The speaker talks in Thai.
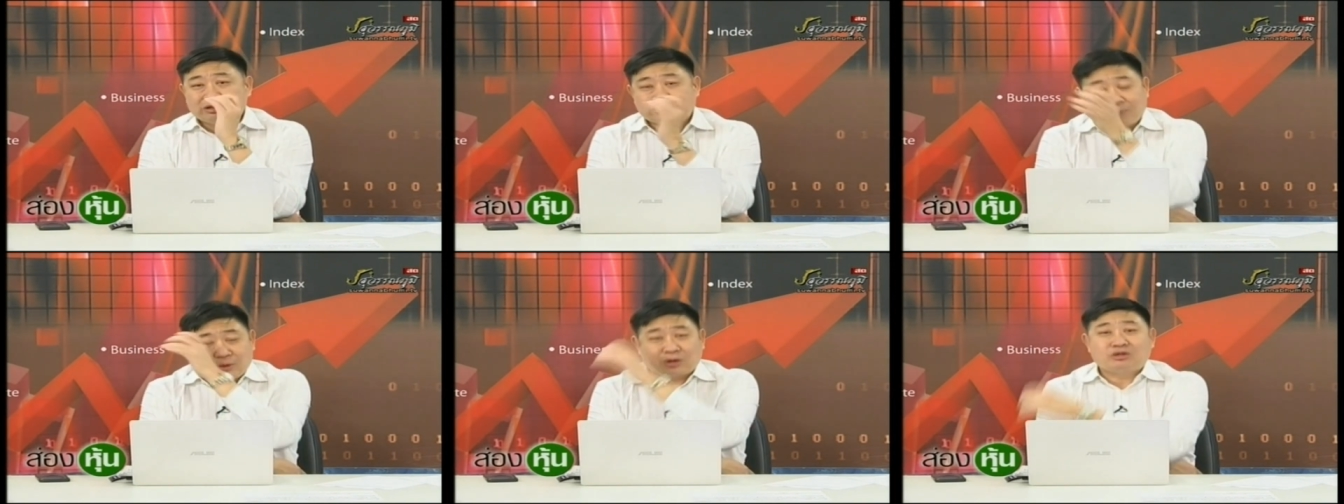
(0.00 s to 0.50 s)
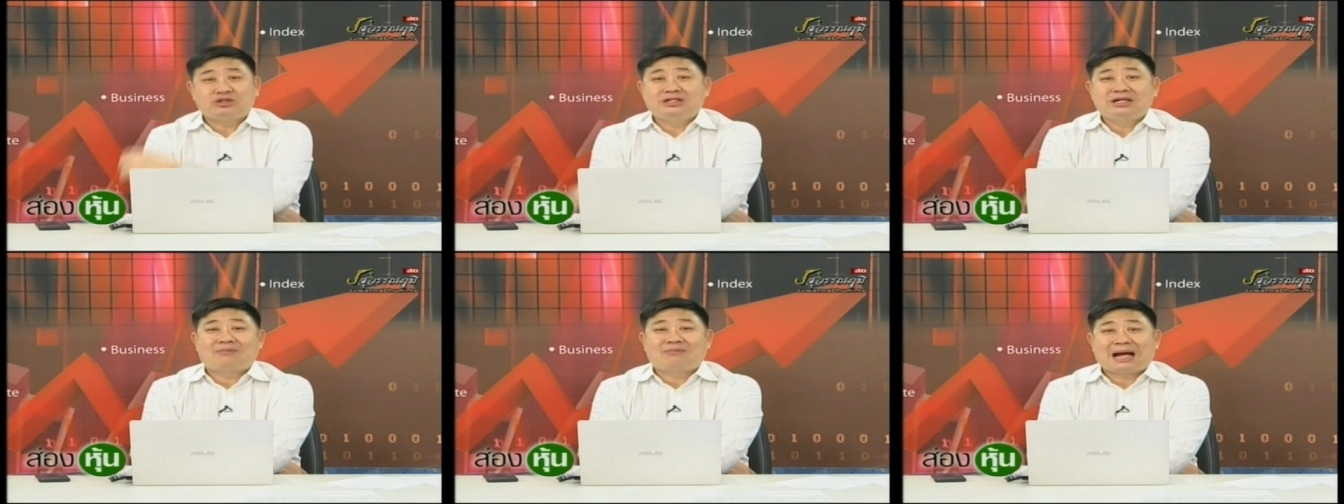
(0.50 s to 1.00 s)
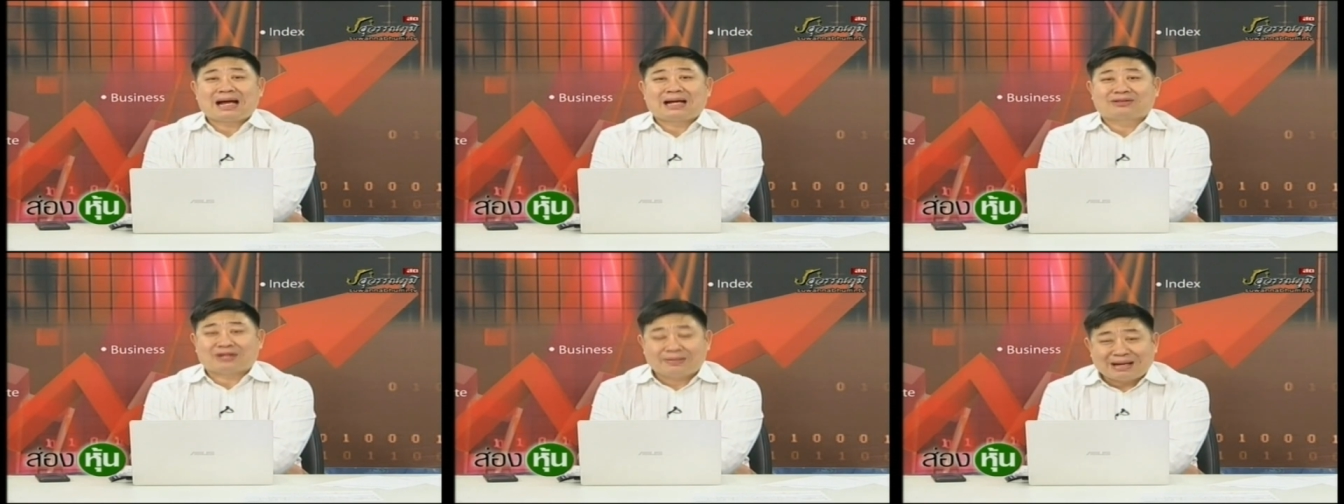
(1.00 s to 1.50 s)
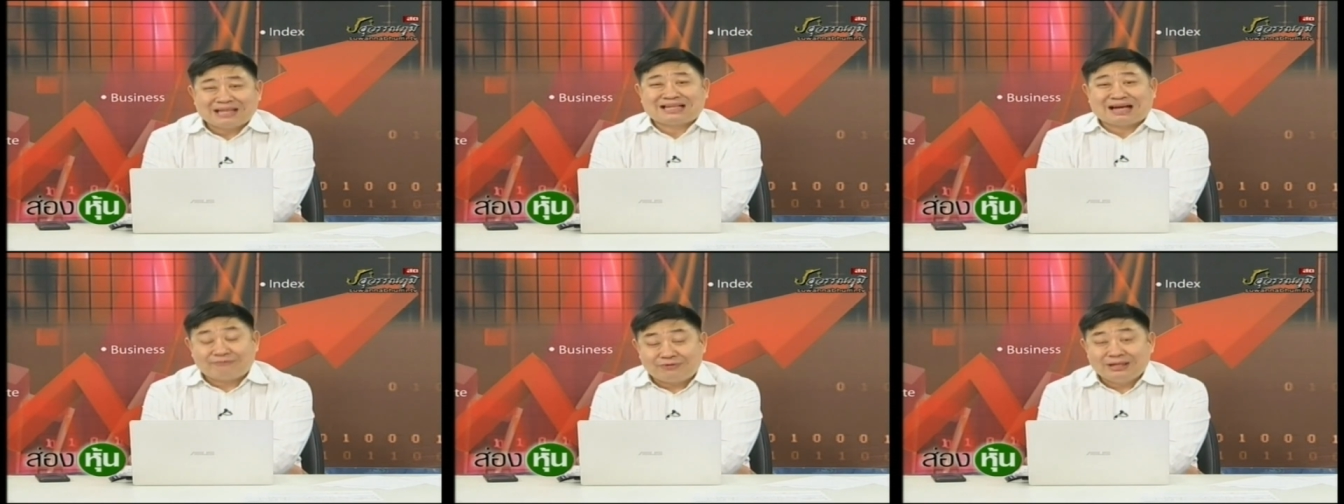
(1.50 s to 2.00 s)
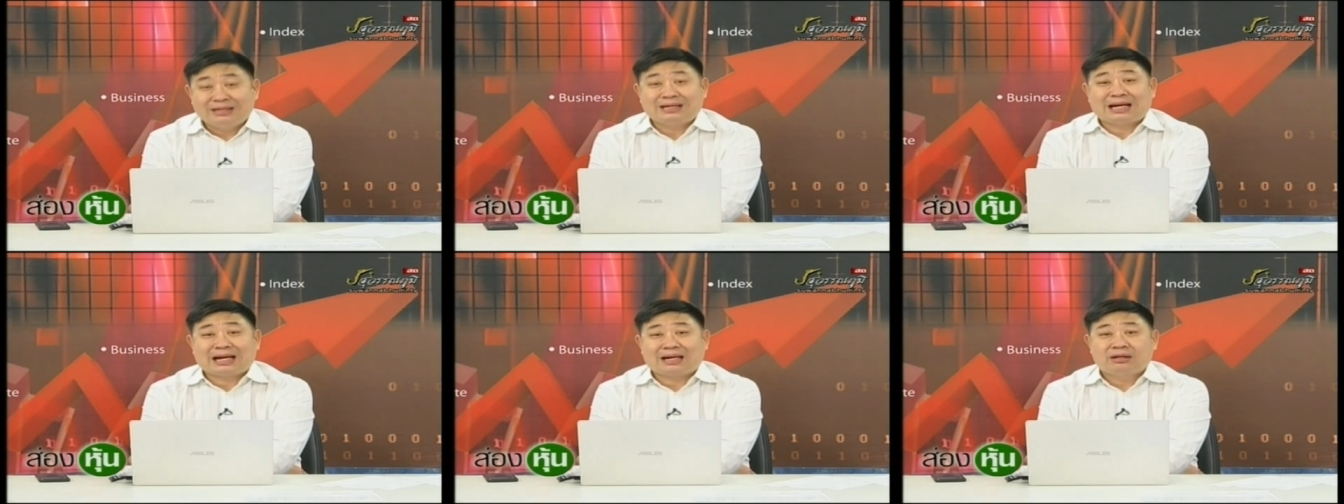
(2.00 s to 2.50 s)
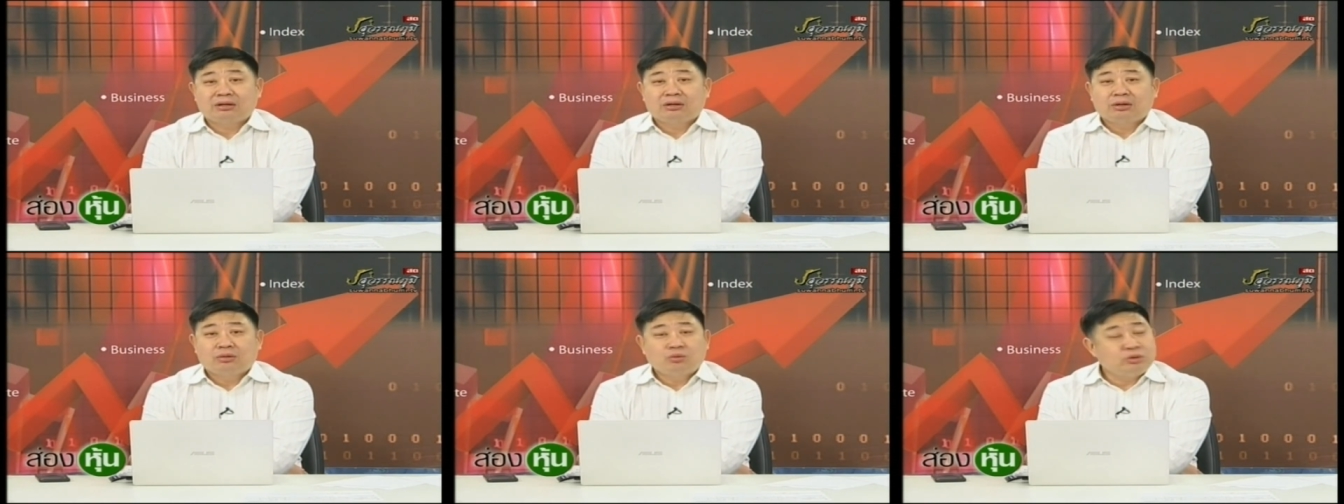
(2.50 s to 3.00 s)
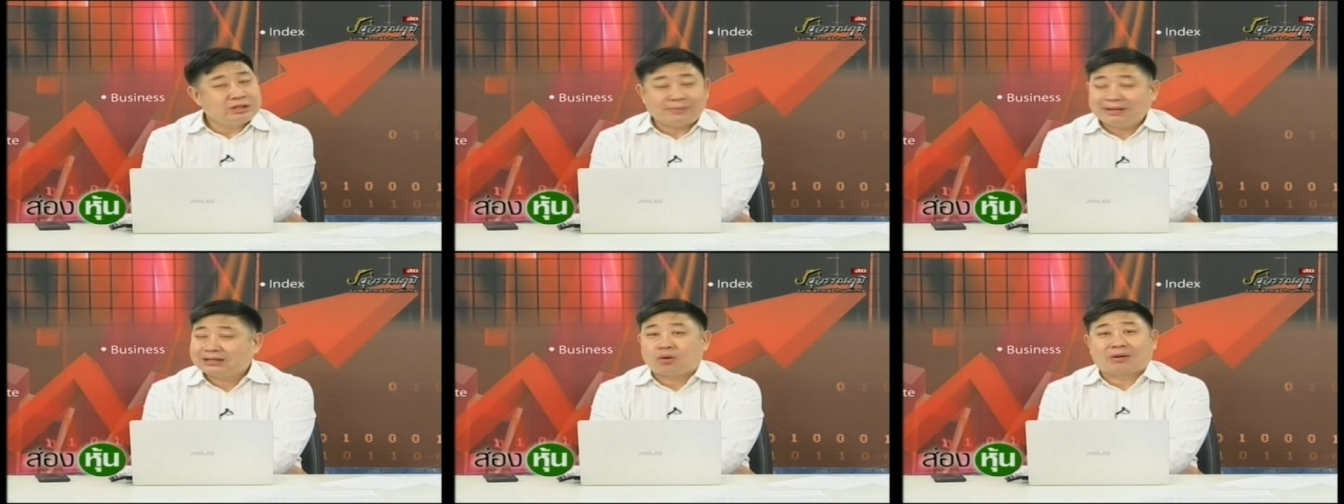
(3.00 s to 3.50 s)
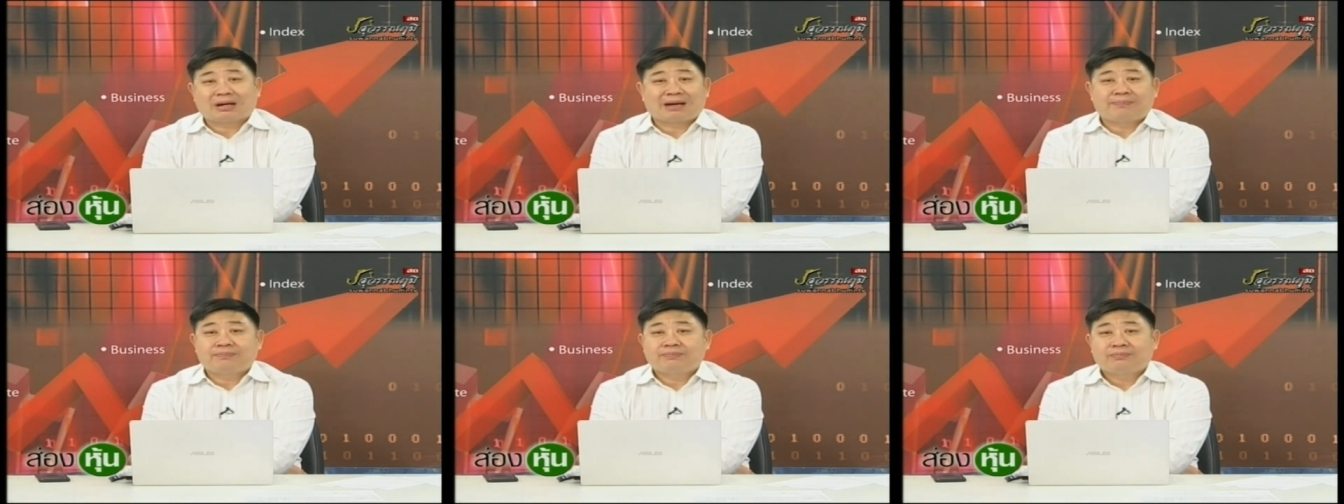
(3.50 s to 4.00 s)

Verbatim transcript: สมมุติเขาเชื่อว่าไตรมาสสามฟื้นนะฮะหุ้นจะไม่ตกครับ